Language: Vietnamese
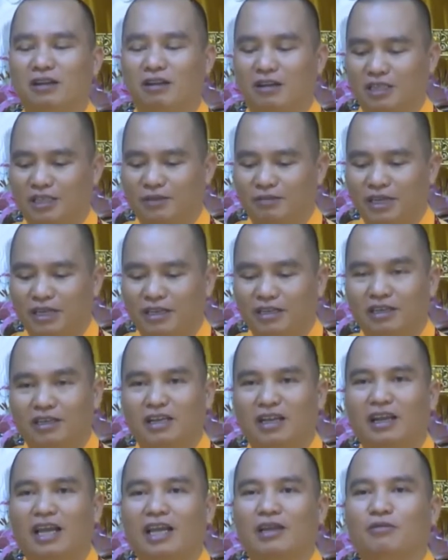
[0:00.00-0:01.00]
họ sẽ biết được
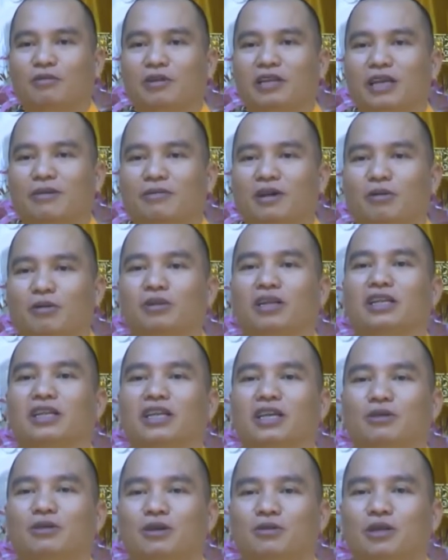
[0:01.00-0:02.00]
rằng đây là một điểm không thể
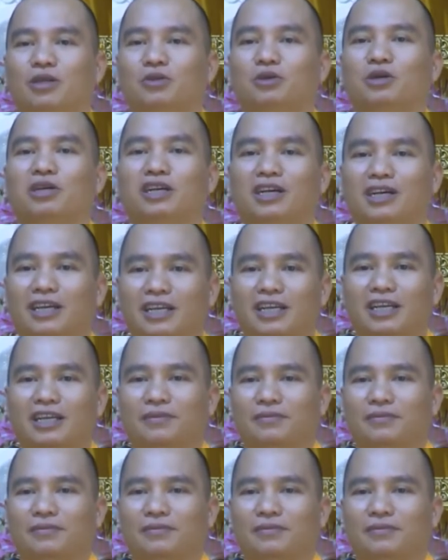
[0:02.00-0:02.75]
thiếu giống như chùa Hương ấy